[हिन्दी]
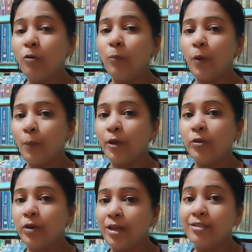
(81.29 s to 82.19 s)
वो प्रॉपर
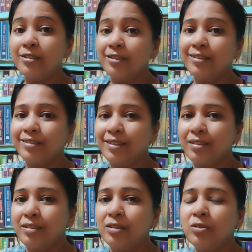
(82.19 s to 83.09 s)
यूटिलाइजेशन कर
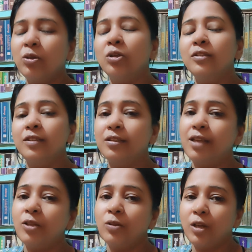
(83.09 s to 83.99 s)
सकते थे तो इसी के
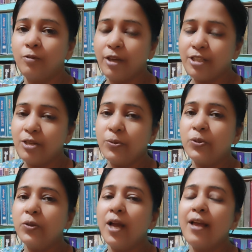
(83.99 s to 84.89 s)
साथ उनका इफेक्शन हो
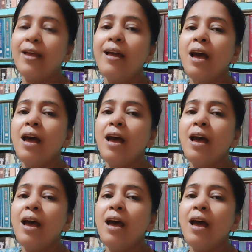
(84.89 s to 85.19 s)
चुका है